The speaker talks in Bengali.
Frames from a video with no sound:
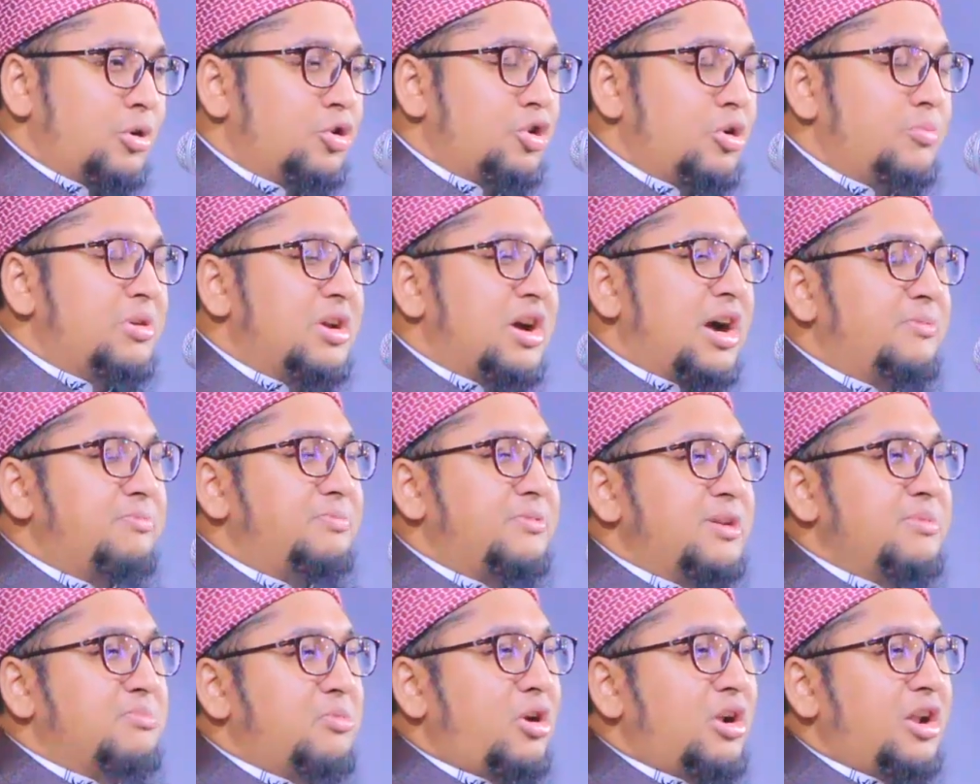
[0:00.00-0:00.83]
অনবী
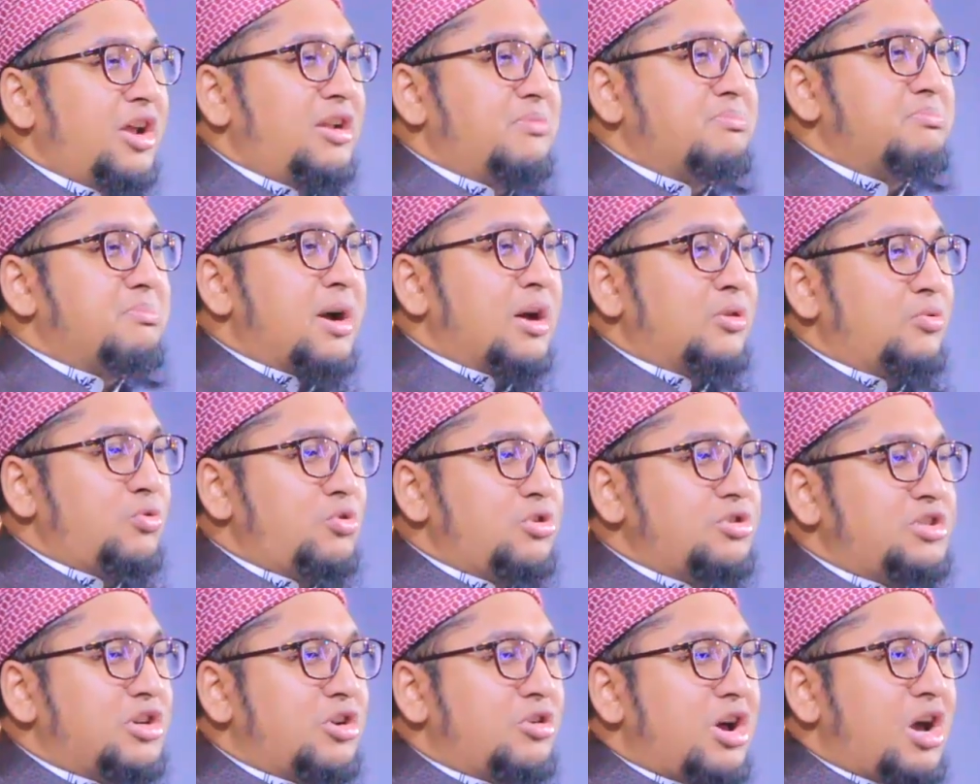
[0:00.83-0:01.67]
আপনি বলেন
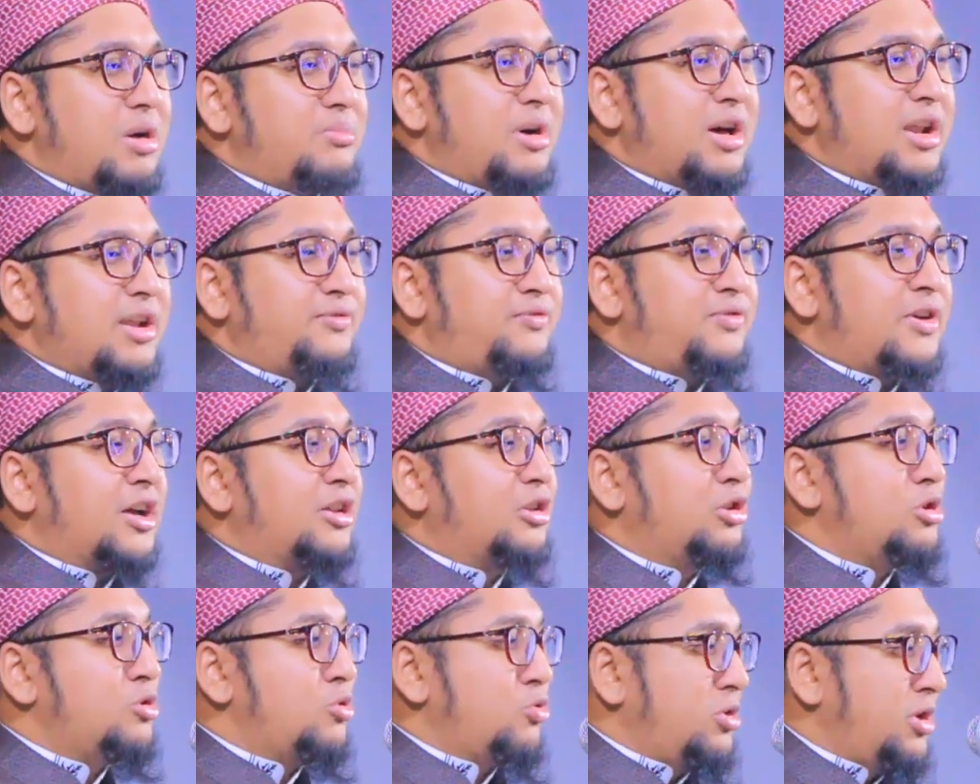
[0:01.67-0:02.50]
মানুষ যেন আমার
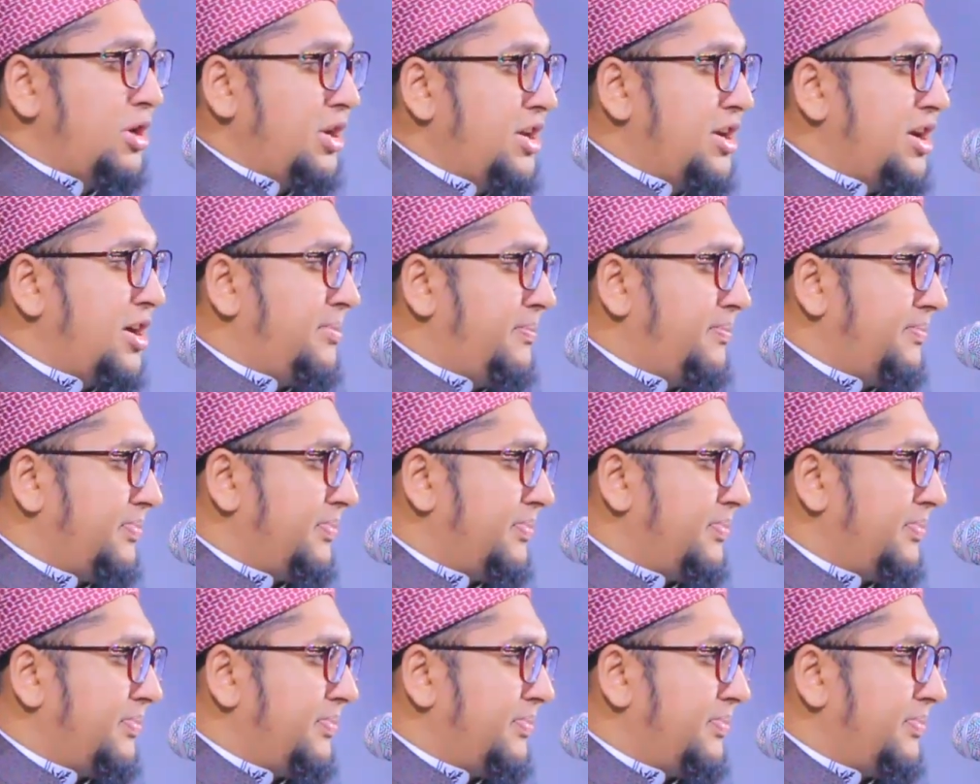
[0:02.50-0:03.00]
ফাদলুন নিয়ে